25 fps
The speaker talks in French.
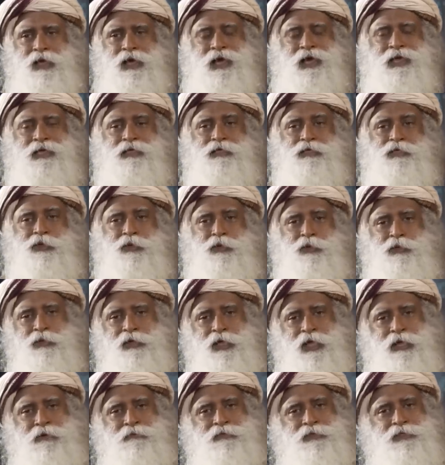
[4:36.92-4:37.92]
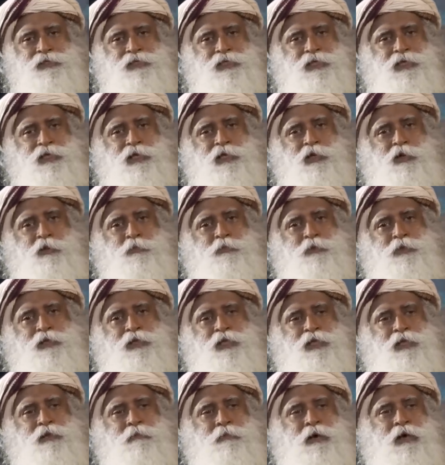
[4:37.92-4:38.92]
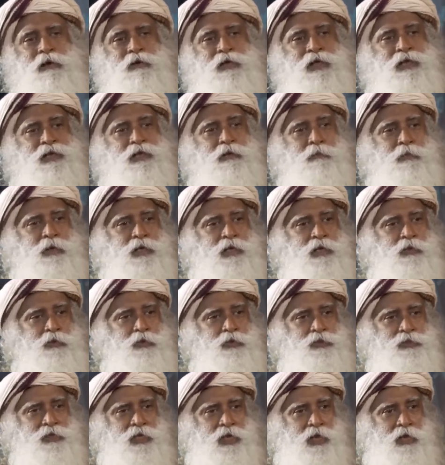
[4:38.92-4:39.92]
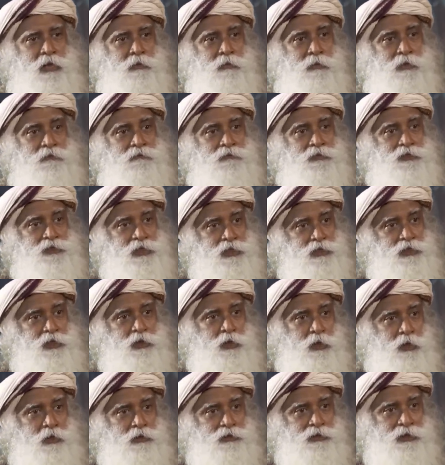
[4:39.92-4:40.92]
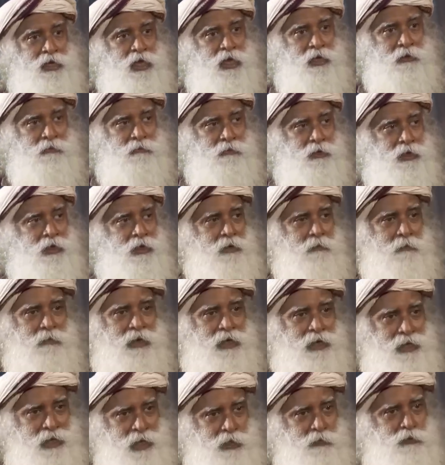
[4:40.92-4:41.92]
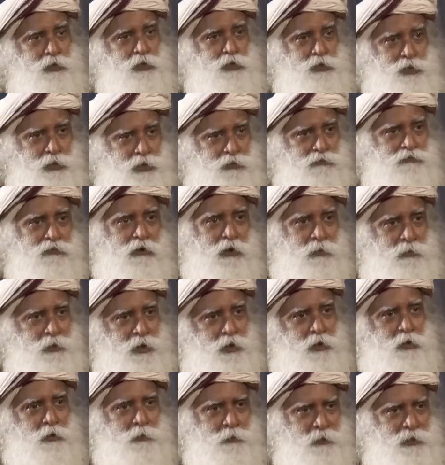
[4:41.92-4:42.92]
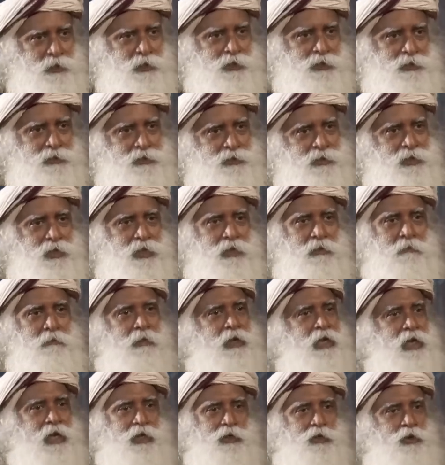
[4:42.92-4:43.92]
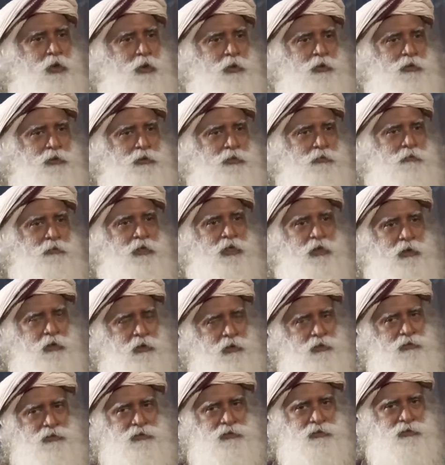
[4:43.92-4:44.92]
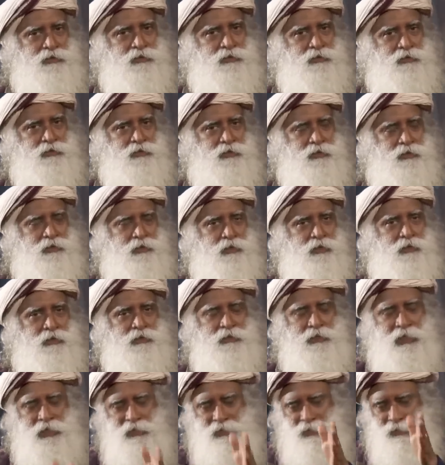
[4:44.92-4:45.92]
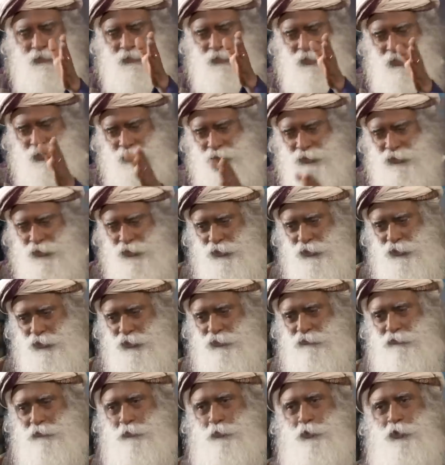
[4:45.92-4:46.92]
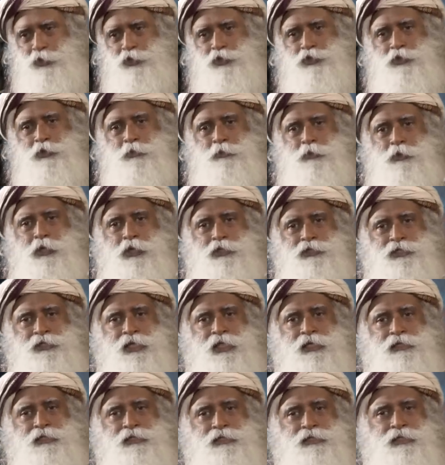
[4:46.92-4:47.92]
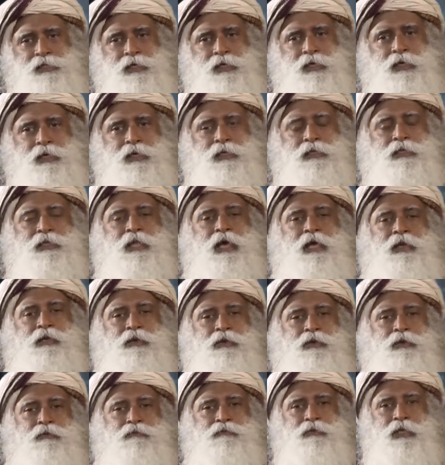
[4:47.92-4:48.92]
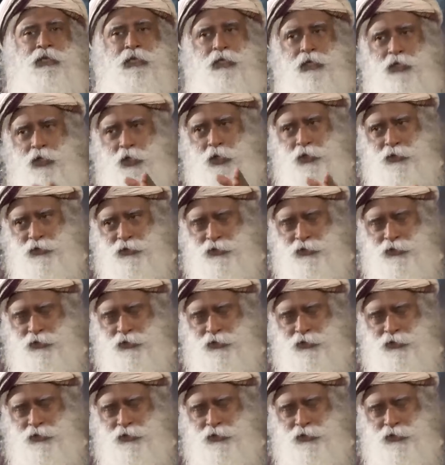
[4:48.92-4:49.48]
mais je n'ai pas le moindre avis sur quiconque se trouve autour de moi depuis si longtemps. Depuis le temps, vous auriez dû vous forger vos opinions, mais je ne le fais pas parce que c'est l'essence du processus spirituel, que l'on regarde